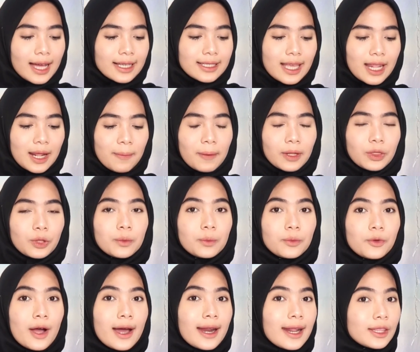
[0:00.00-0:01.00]
Jadi
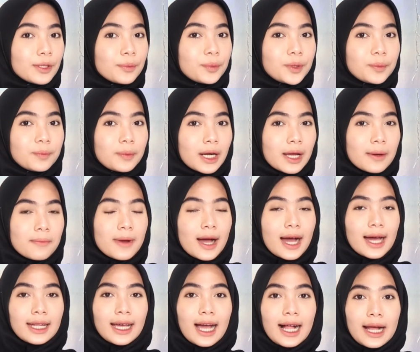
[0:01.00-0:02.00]
pertumbuhan ataupun
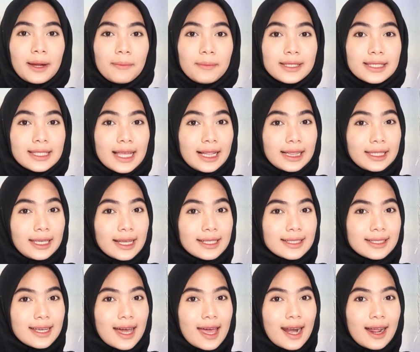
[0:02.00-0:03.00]
perkembangannya kalian bisa
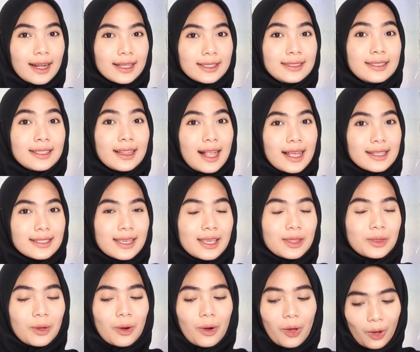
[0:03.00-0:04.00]
lihat secara jelas
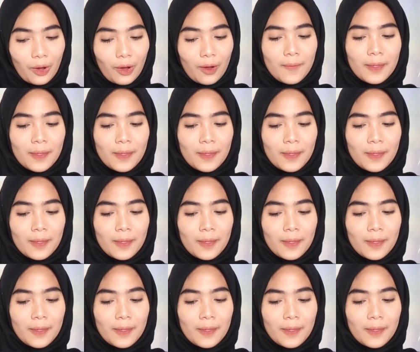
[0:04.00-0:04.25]
gitu loh